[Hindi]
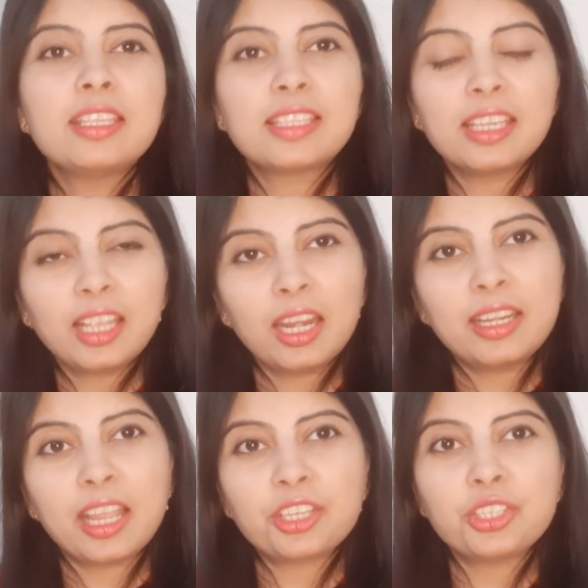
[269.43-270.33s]
स्किन का
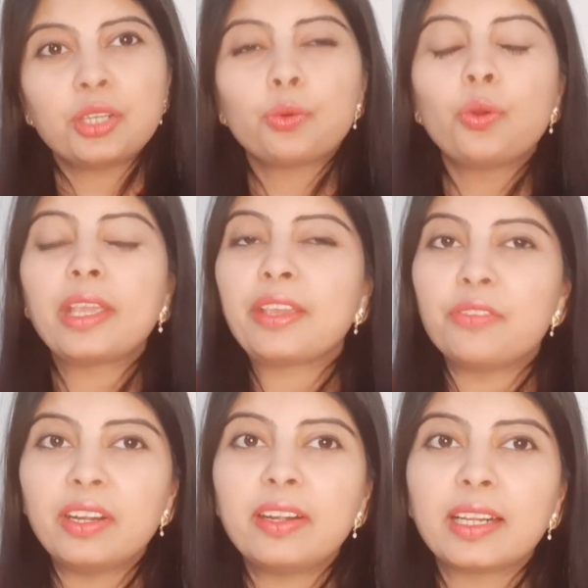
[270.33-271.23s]
टेक्स्चर को
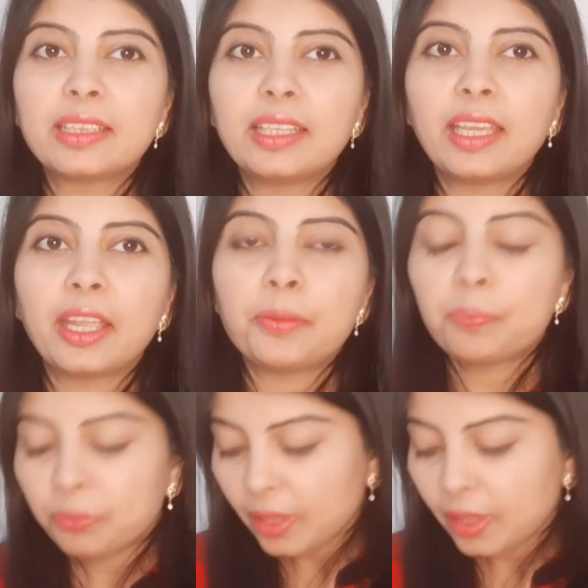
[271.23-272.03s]
इवन रखती है